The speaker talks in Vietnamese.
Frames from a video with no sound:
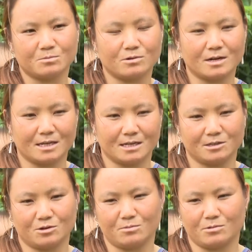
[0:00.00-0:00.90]
Ngày xưa
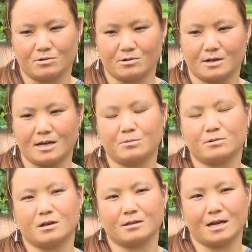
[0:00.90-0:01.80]
mình đi làm nương
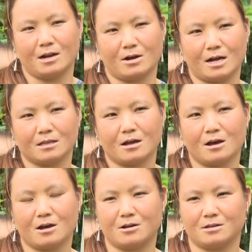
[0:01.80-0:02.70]
về, không có nước
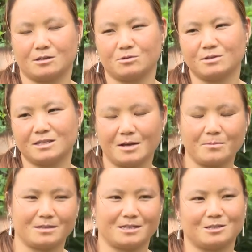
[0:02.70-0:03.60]
dùng, lại phải
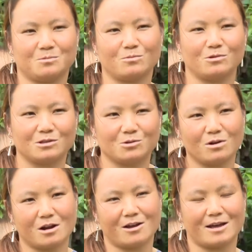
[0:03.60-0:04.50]
đi điệu nước
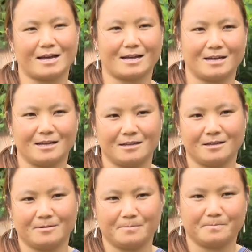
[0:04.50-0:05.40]
xa về dùng khổ
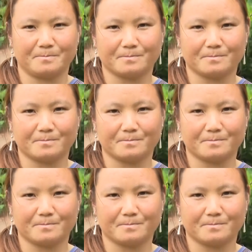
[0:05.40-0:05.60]
lắm